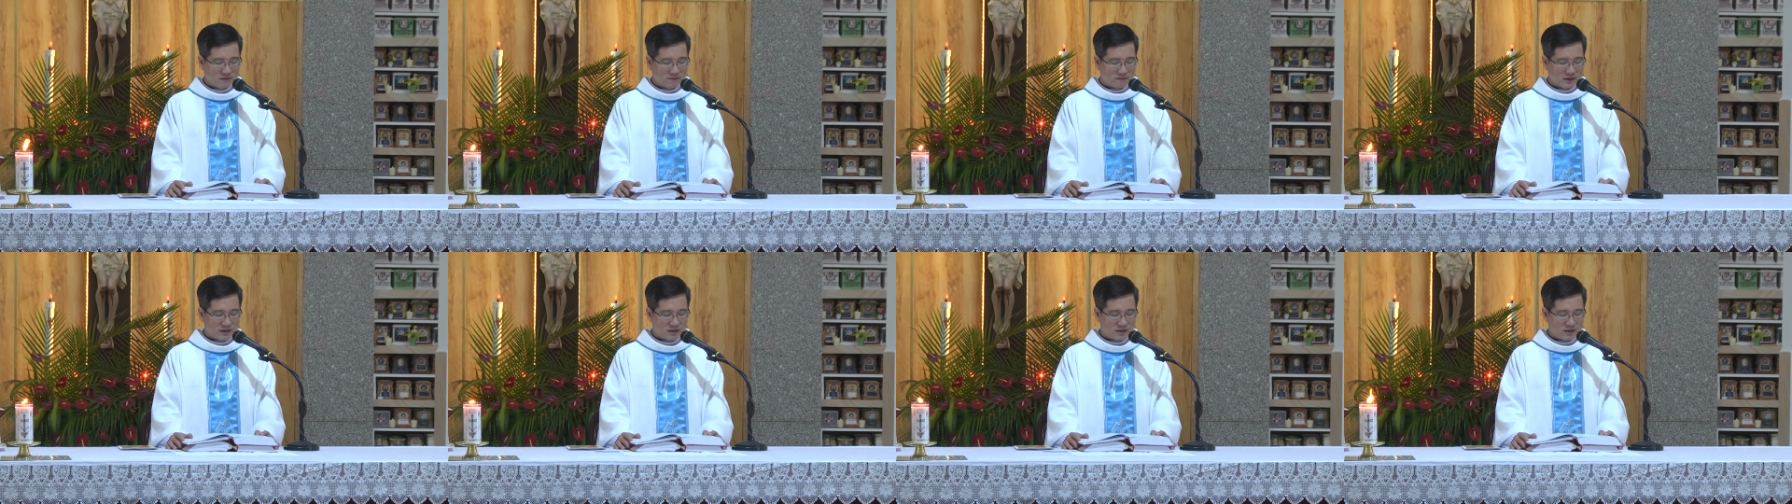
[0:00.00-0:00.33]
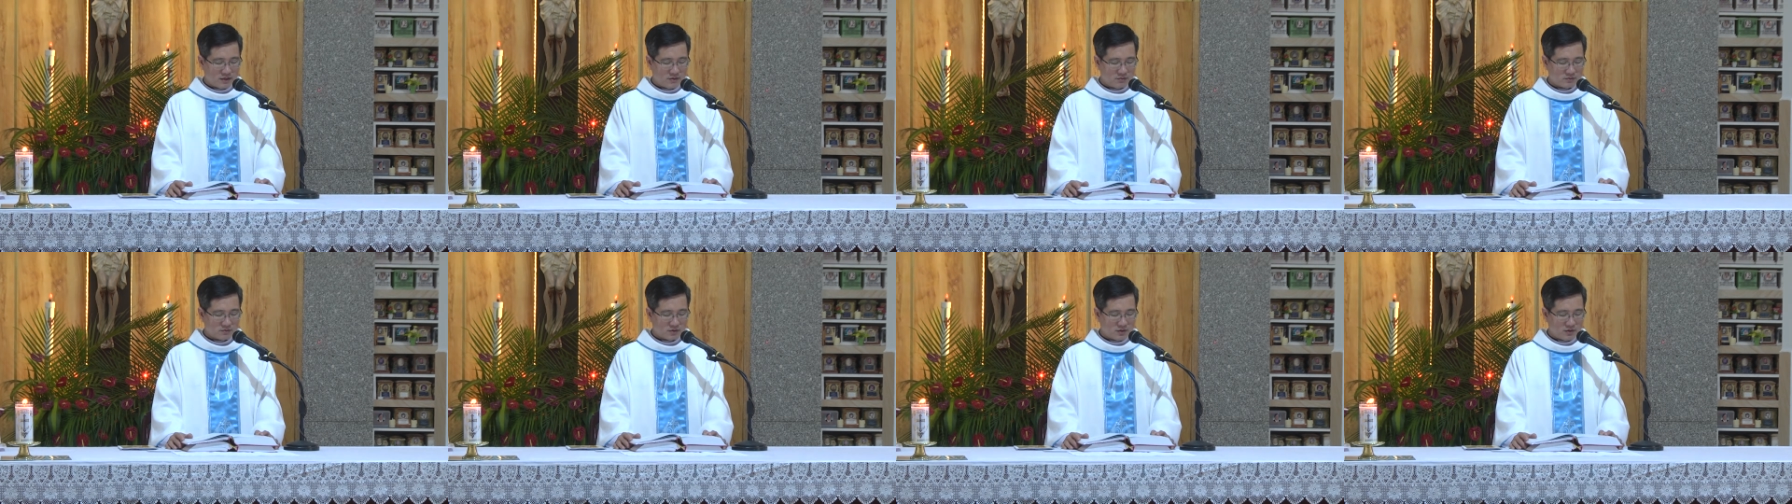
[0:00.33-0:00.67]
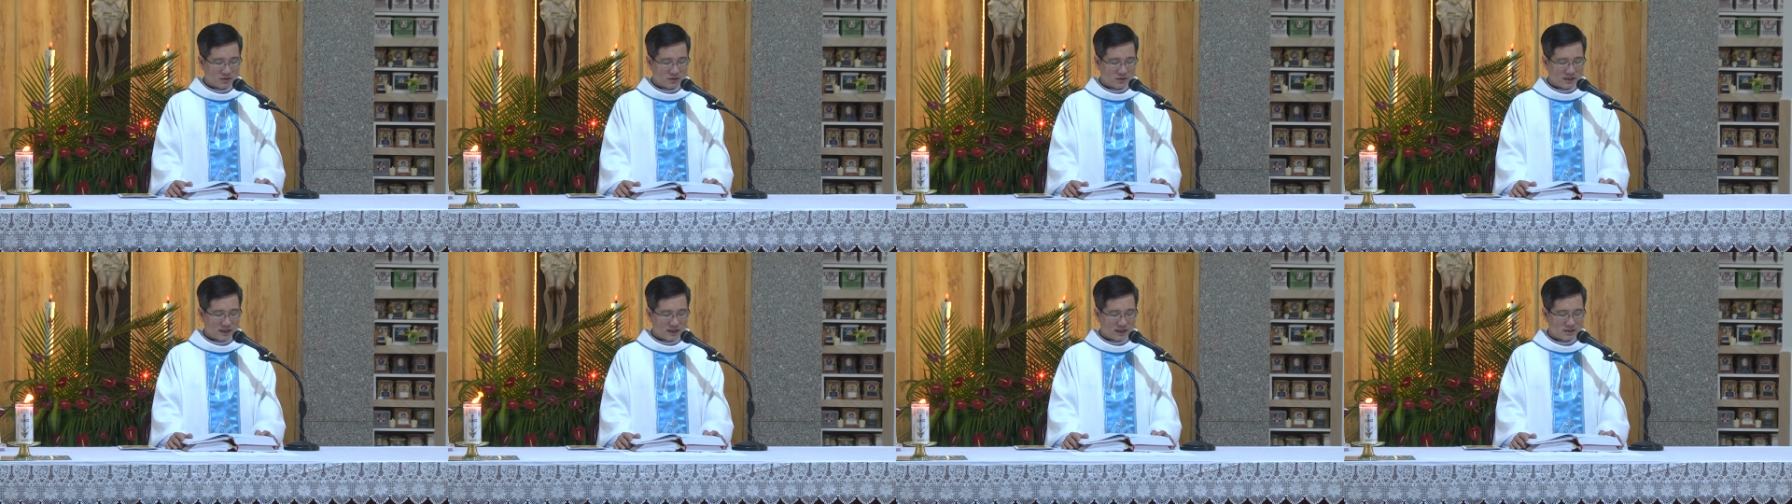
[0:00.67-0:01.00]
và nếu
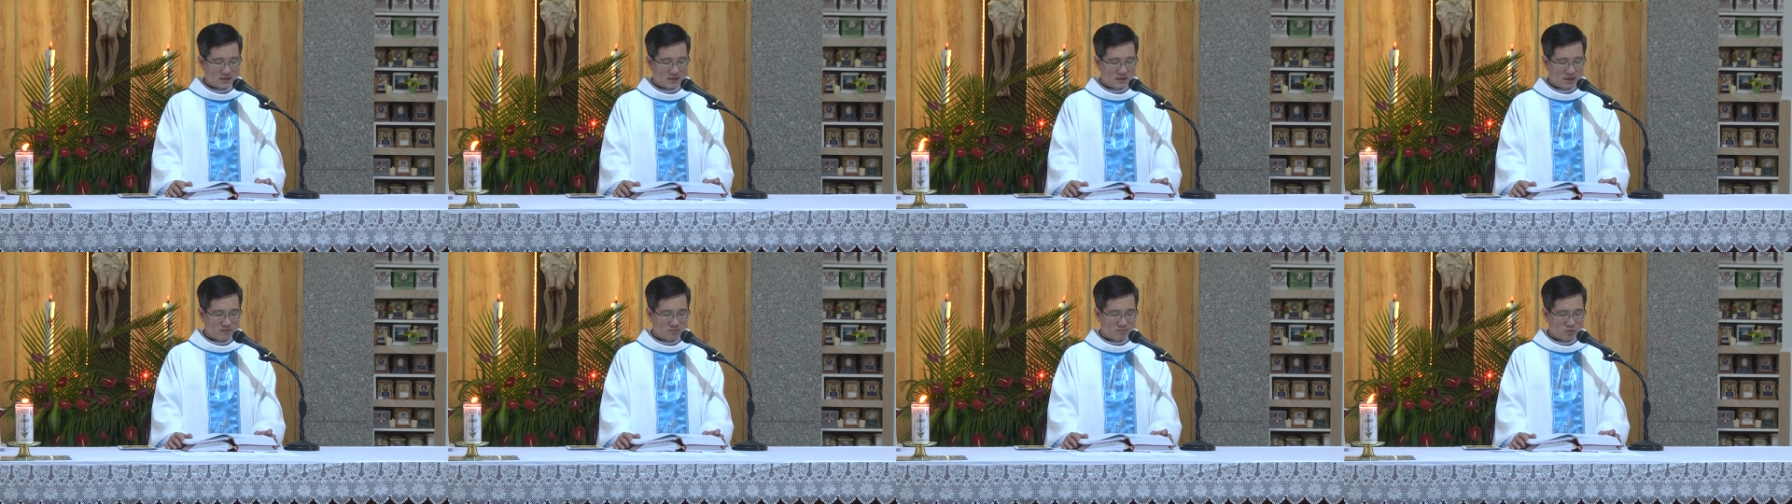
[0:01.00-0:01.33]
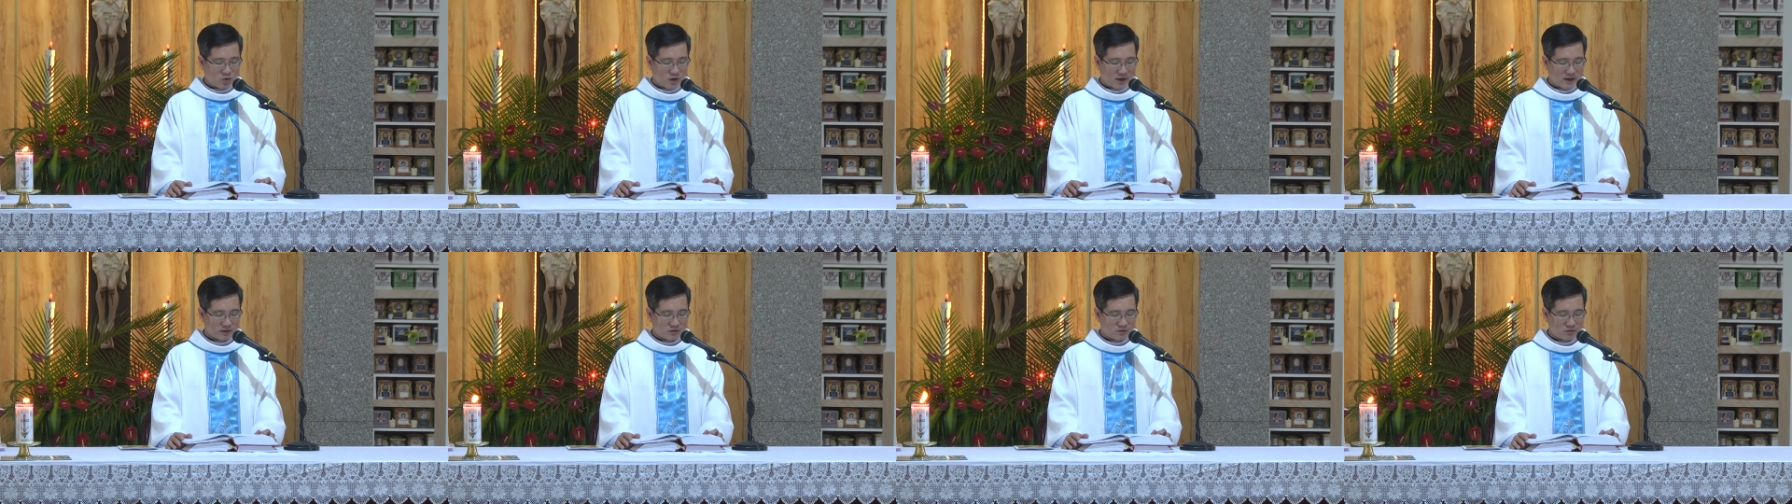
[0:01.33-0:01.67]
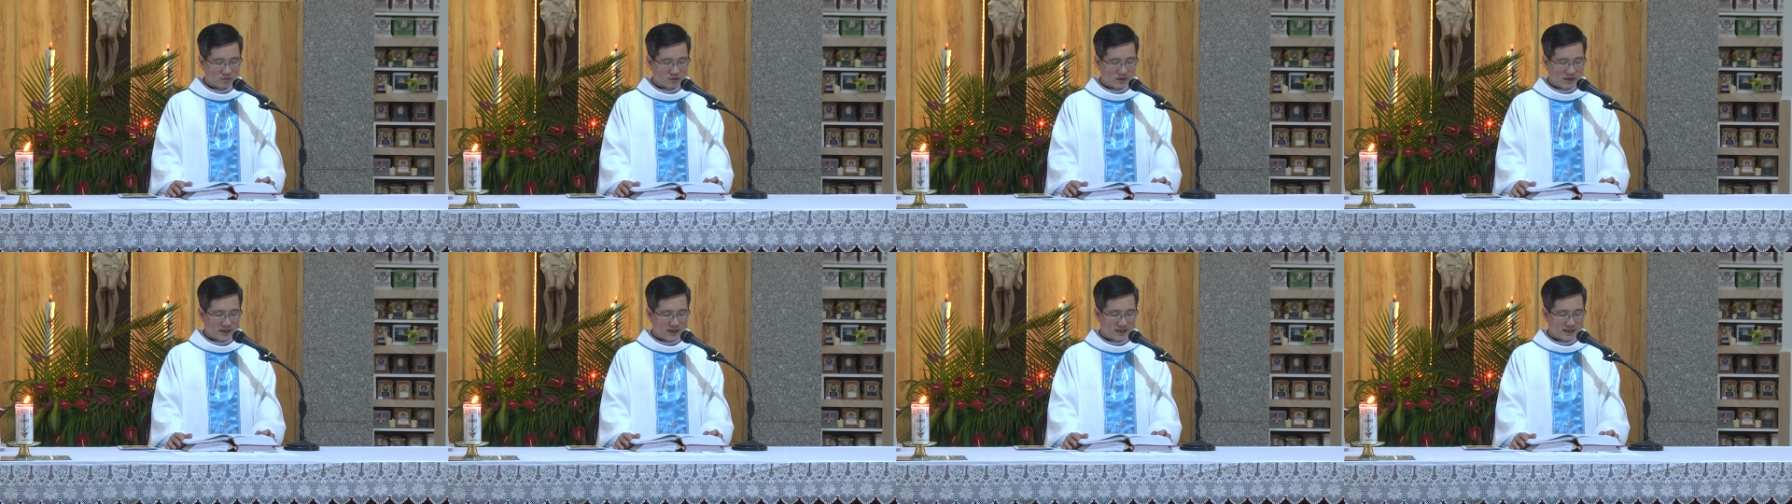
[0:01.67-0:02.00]
tôi đã chiếm đoạt
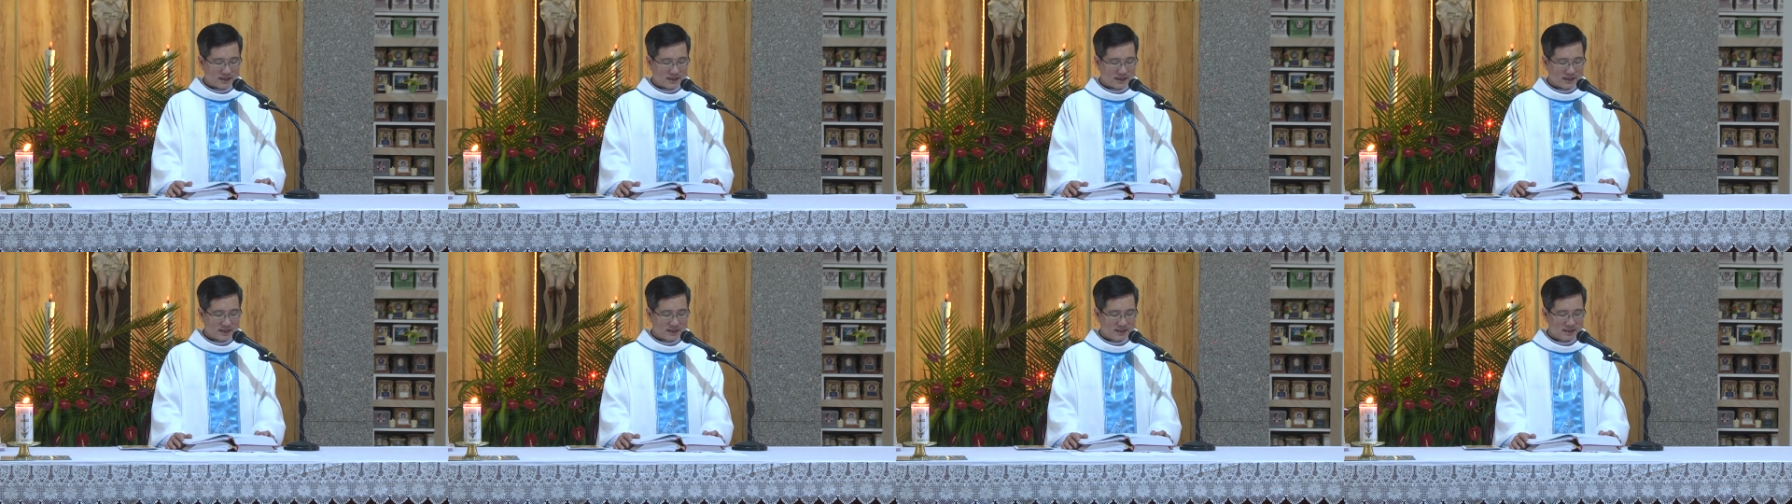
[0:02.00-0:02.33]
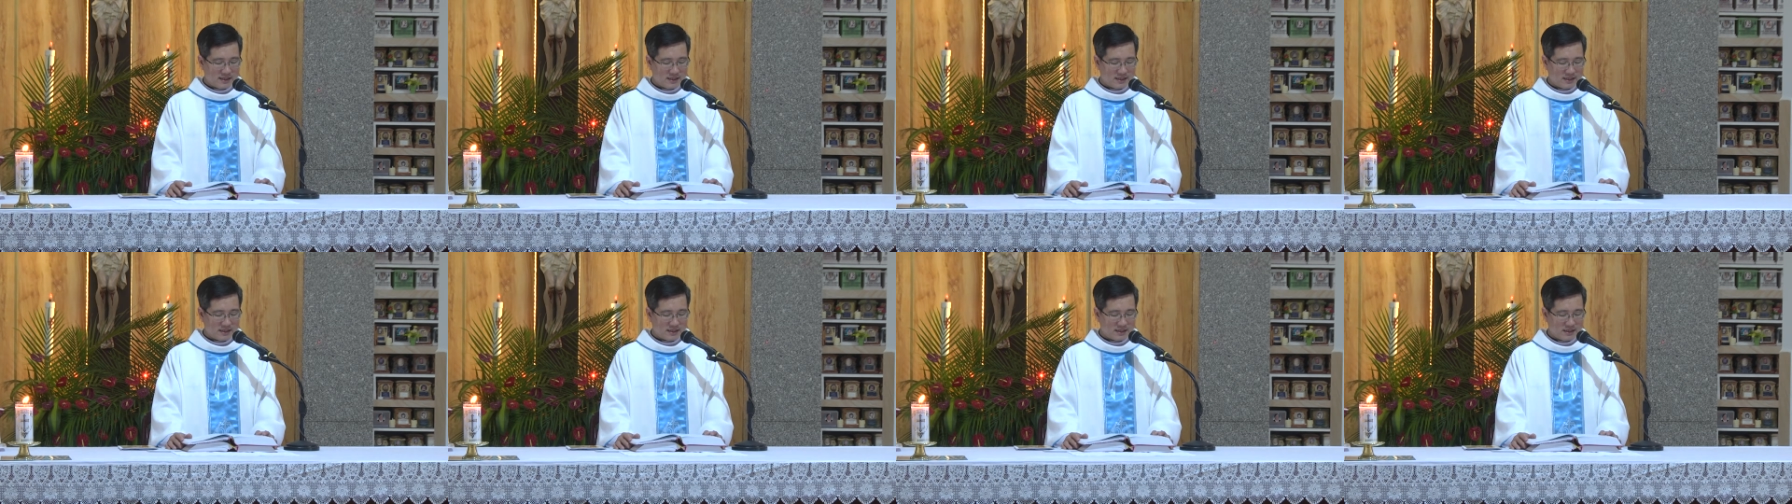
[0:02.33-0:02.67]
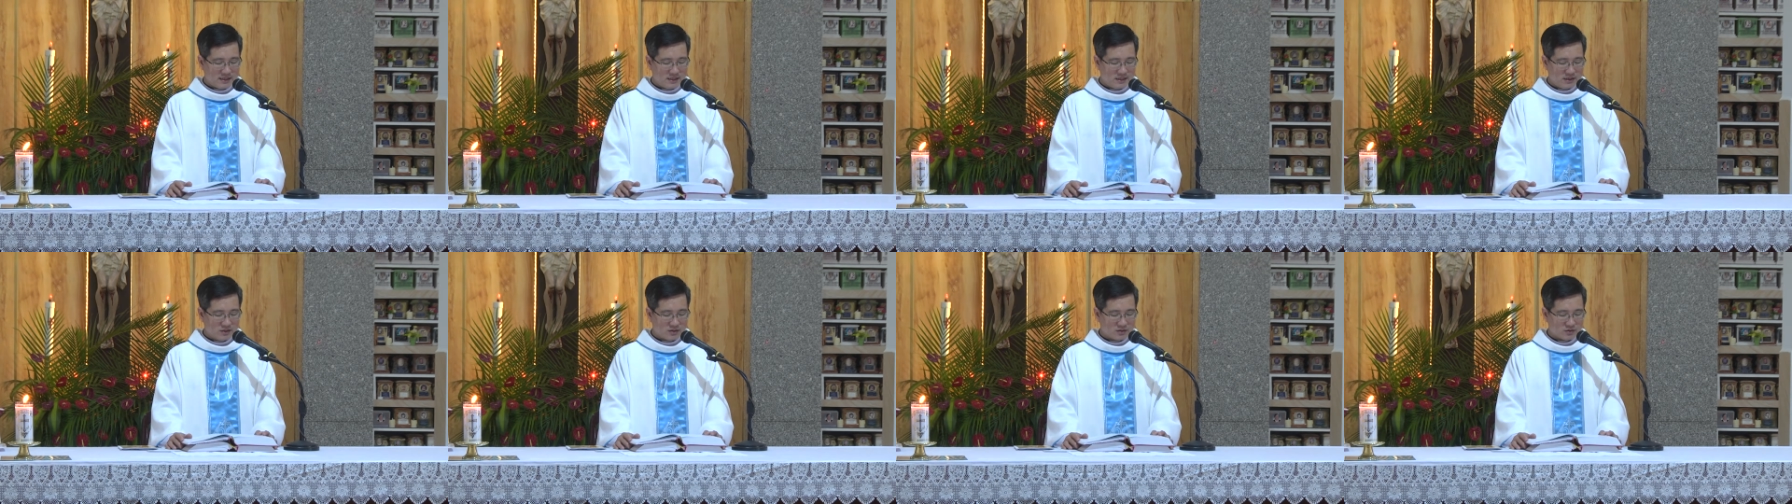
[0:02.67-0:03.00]
của ai cái gì,